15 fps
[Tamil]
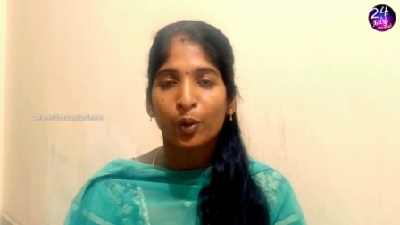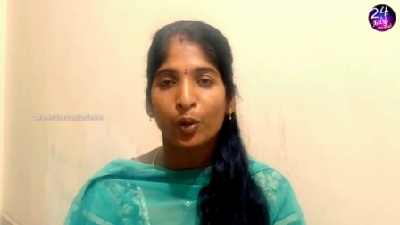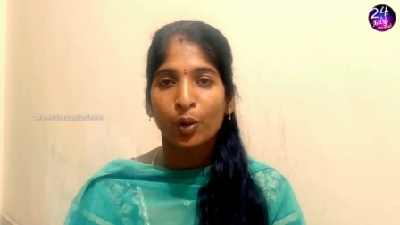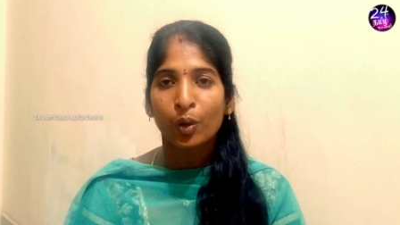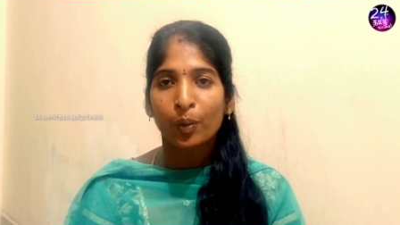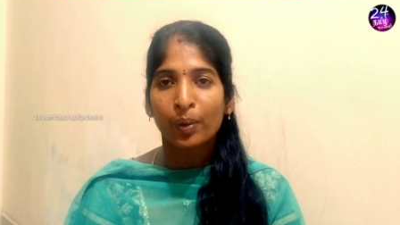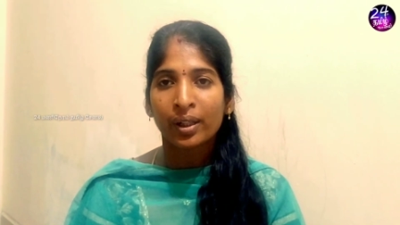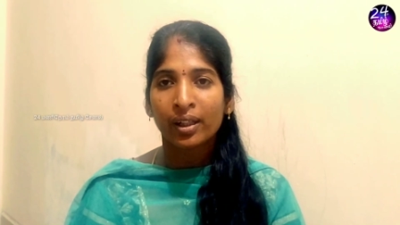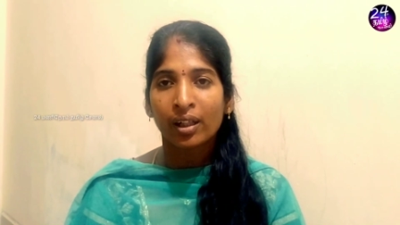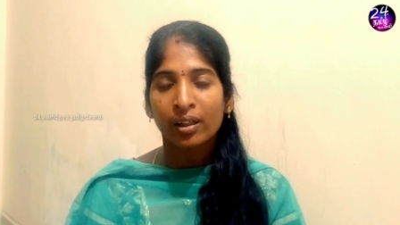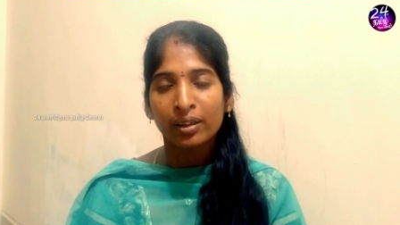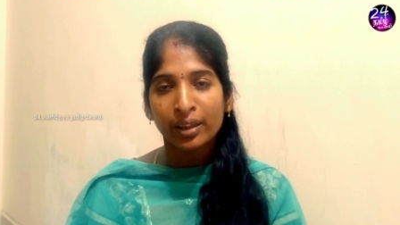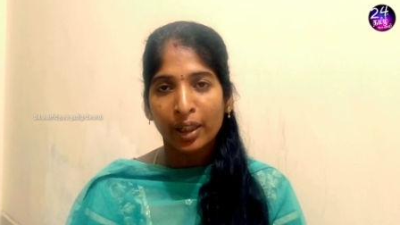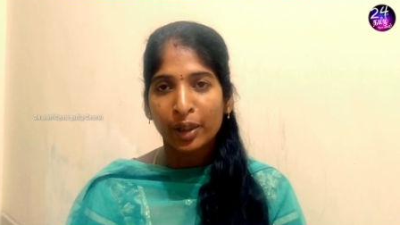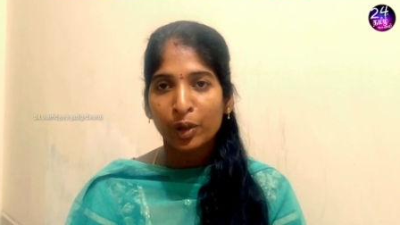போட்டோம்
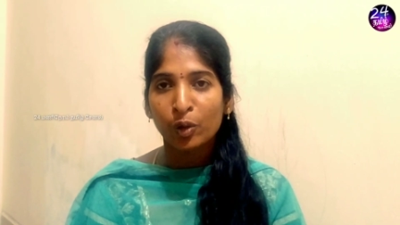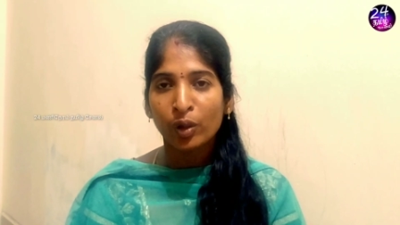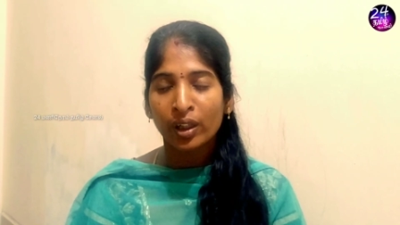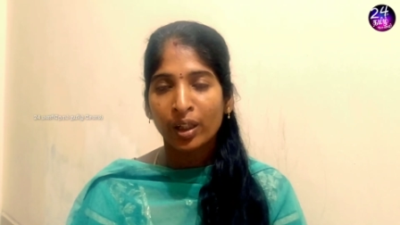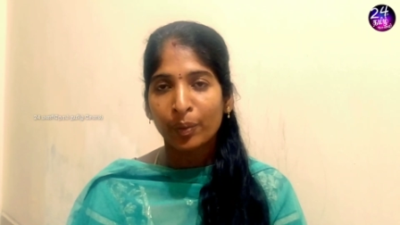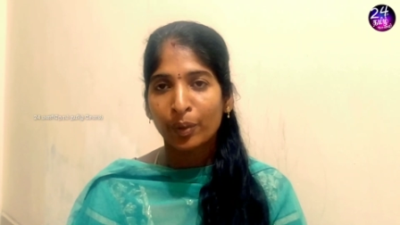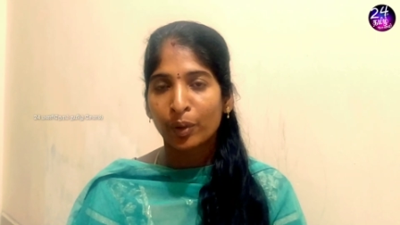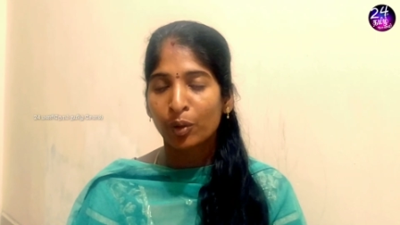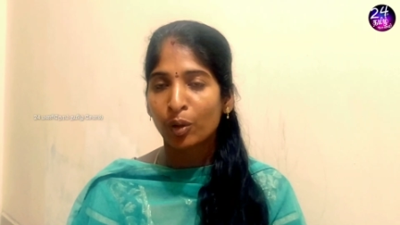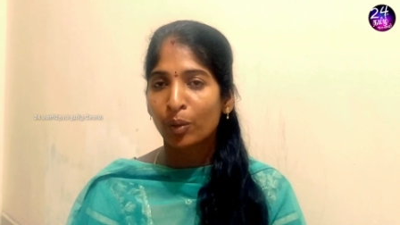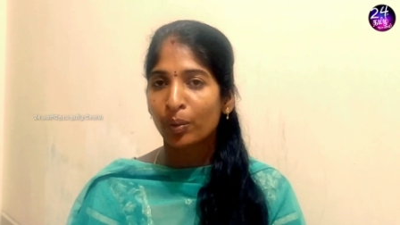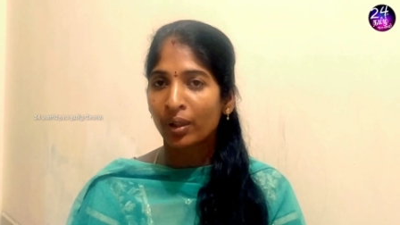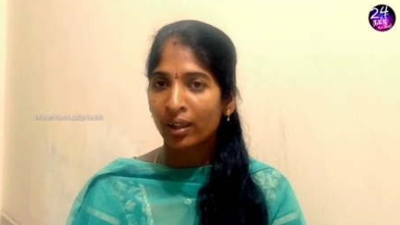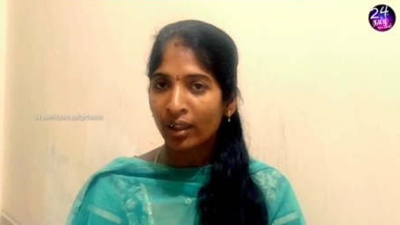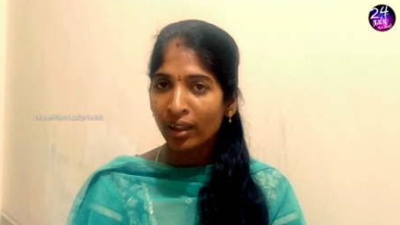அப்படின்னாலும் தயிரும் என்ன பண்ணோம்
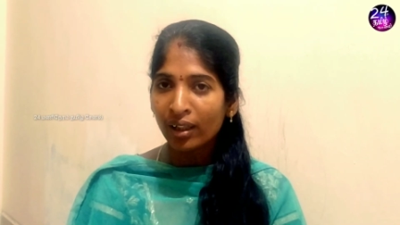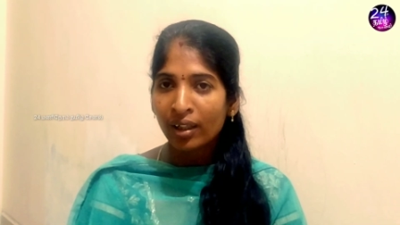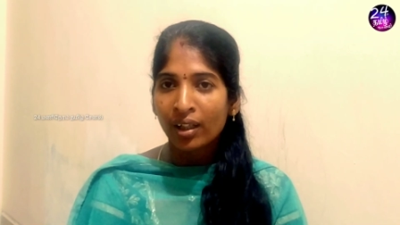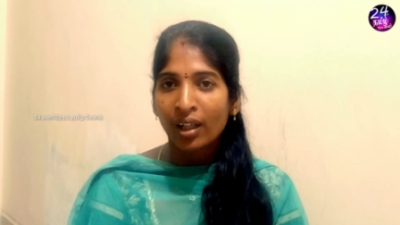அப்படின்னா